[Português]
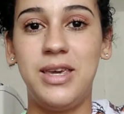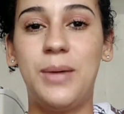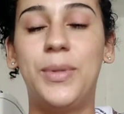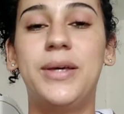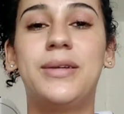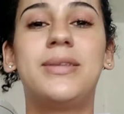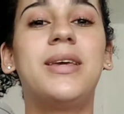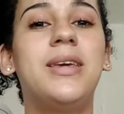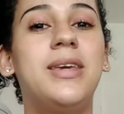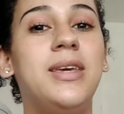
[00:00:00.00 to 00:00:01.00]
que amanhã
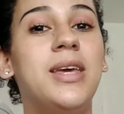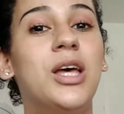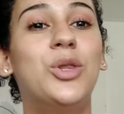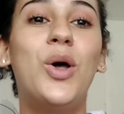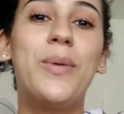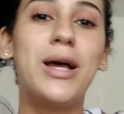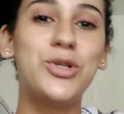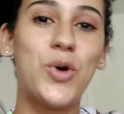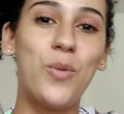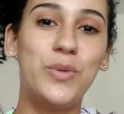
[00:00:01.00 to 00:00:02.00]
tem que dobrar as
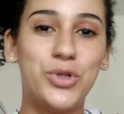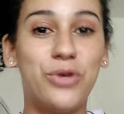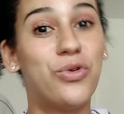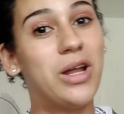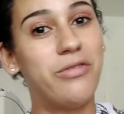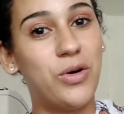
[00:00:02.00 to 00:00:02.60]
roupas que eu vou lavar